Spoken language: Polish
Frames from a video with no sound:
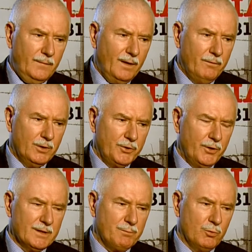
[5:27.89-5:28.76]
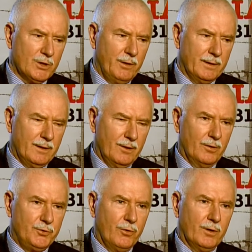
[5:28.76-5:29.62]
Woda się nie spuszczała, tylko
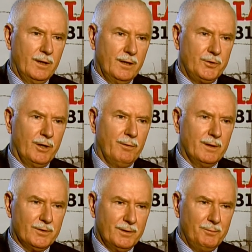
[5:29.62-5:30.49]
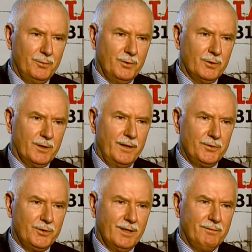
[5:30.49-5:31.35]
ciągle leciała. Trzeba było
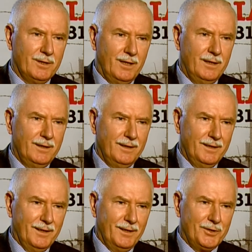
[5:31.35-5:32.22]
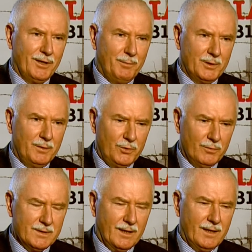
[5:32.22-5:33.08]
odkręcić, ta woda leciała, potem się
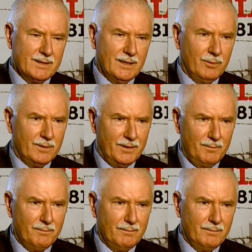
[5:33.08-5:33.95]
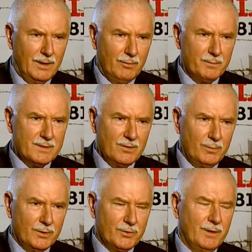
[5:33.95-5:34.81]
ją zakręcało takim małym
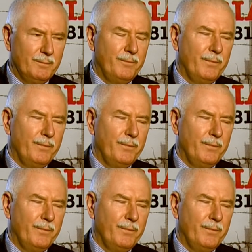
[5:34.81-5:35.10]
strumyczkiem.